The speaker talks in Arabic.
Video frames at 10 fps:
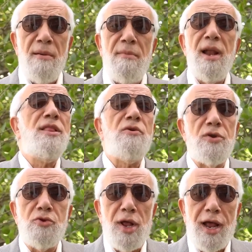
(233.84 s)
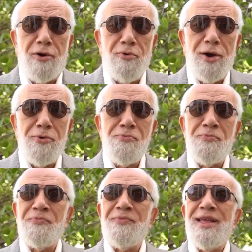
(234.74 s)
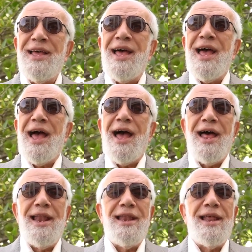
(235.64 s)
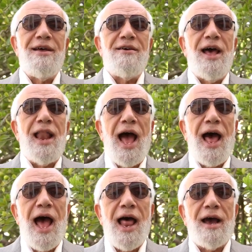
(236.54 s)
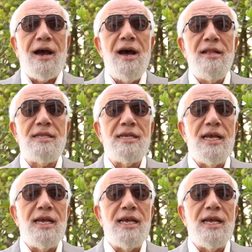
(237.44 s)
ما الذي اريد ان اقوله؟ ان حلقات